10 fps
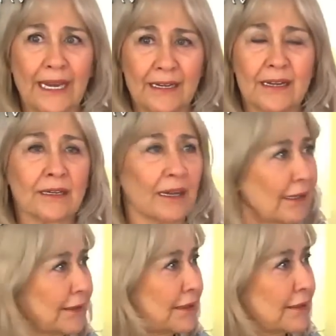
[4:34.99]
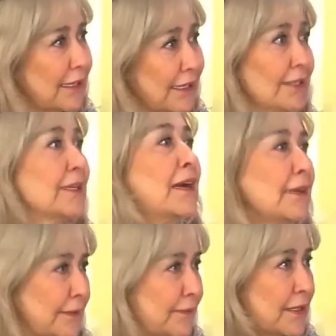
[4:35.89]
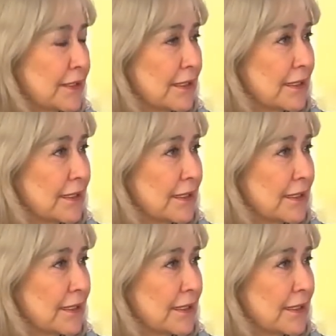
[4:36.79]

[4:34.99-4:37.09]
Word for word: elinin altında internet var